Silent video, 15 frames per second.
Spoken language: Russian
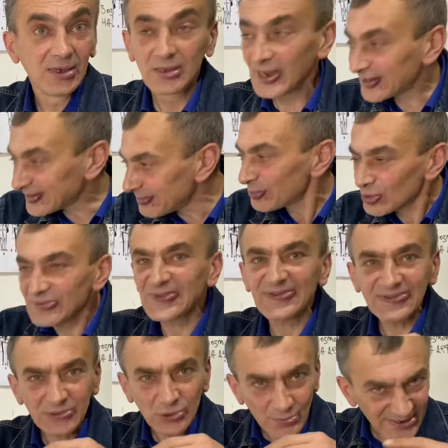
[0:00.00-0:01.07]
Это просто
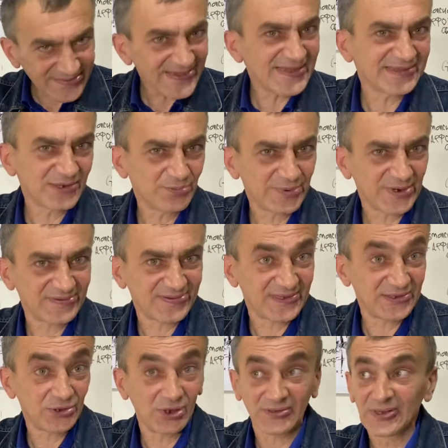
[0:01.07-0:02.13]
сто процентов
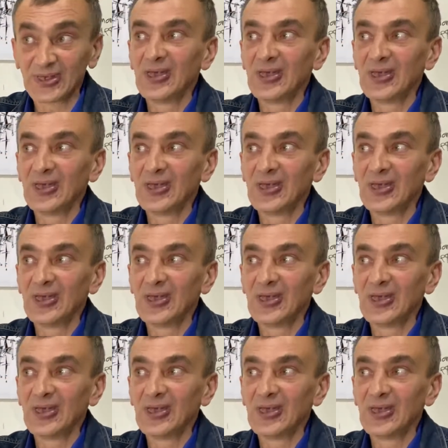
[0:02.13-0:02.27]
произойдет.